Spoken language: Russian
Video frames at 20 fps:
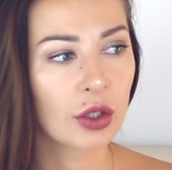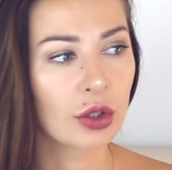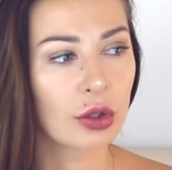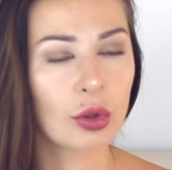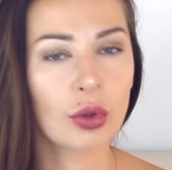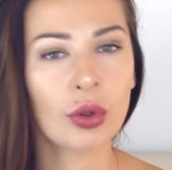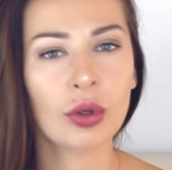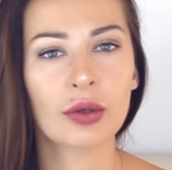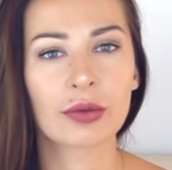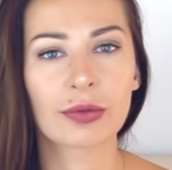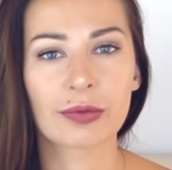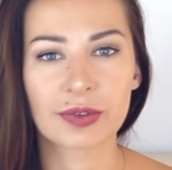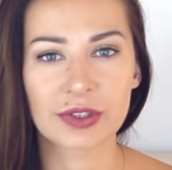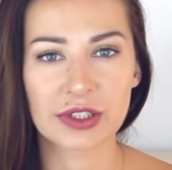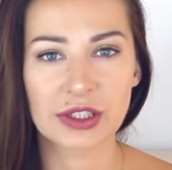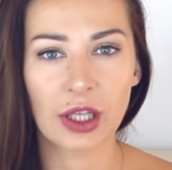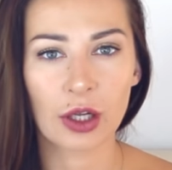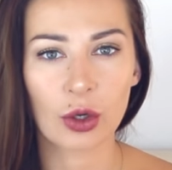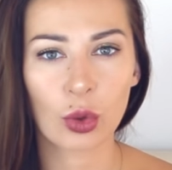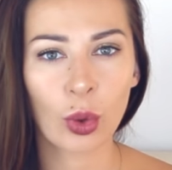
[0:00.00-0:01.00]
но в
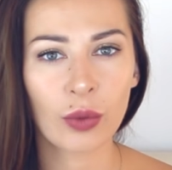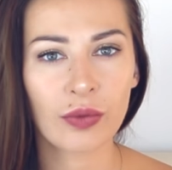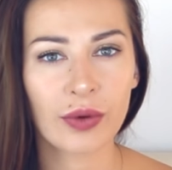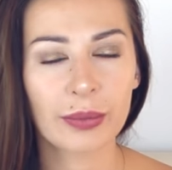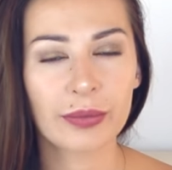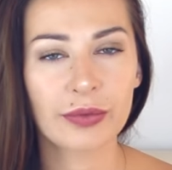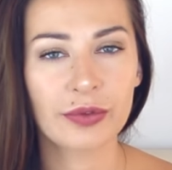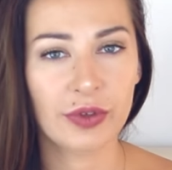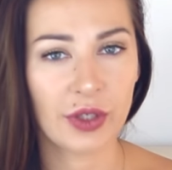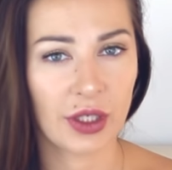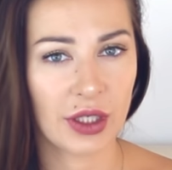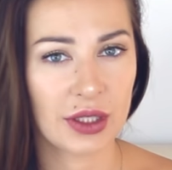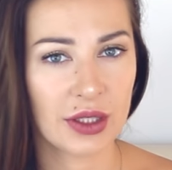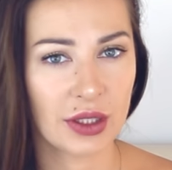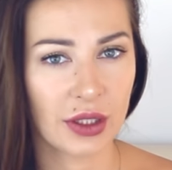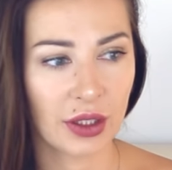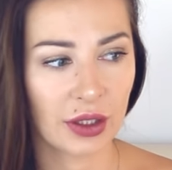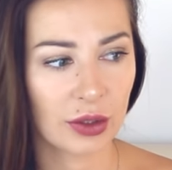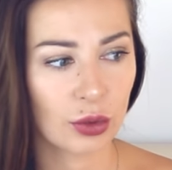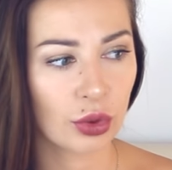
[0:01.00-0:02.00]
здоровом виде.